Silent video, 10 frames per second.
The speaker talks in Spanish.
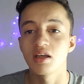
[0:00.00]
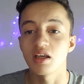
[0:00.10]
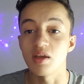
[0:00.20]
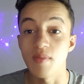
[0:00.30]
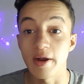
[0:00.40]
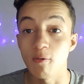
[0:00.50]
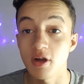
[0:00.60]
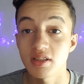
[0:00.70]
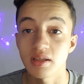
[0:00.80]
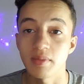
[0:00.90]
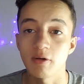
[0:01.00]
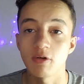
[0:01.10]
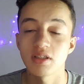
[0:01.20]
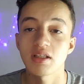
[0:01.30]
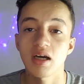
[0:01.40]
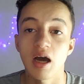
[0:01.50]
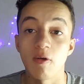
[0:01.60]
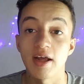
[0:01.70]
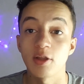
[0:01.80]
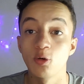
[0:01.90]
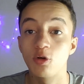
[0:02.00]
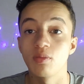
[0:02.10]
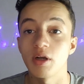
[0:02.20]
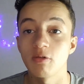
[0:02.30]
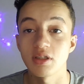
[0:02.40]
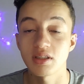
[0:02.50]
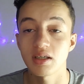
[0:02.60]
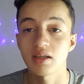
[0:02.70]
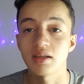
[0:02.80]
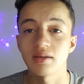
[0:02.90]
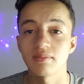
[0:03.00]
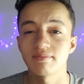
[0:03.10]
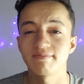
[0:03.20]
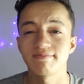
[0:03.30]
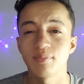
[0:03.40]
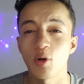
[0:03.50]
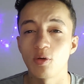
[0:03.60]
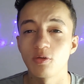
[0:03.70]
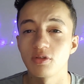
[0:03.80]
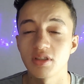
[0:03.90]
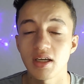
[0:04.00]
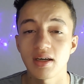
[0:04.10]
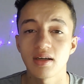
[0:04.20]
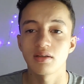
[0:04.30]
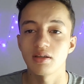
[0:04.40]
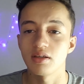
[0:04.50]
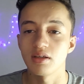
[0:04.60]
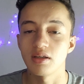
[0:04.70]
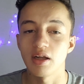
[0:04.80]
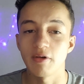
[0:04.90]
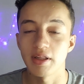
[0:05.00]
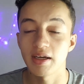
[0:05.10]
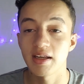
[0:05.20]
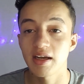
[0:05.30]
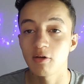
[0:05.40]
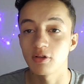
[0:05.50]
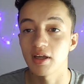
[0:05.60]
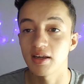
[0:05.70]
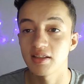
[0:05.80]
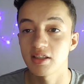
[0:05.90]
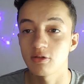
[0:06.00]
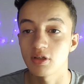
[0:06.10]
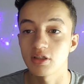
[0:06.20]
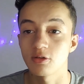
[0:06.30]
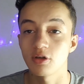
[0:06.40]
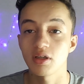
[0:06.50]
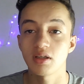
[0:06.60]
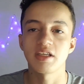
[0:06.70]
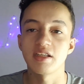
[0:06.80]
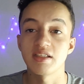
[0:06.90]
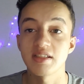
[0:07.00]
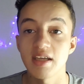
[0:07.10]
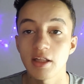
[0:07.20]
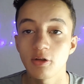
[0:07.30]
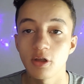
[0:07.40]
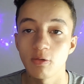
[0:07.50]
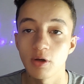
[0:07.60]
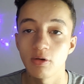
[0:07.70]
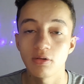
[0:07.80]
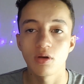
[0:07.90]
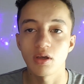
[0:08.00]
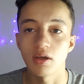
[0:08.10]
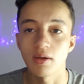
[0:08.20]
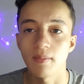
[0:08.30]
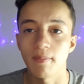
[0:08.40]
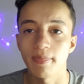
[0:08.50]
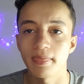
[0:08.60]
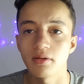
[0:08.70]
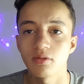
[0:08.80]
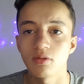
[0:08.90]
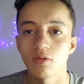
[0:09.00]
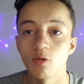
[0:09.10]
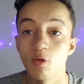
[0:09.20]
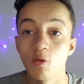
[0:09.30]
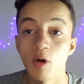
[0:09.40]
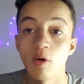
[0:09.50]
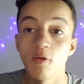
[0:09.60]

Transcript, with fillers: y me cuesta, me cuesta hablar duro, me cuesta eh, pronunciar y la verdad quería contarles eso, que estoy iniciando de nuevo em, un nuevo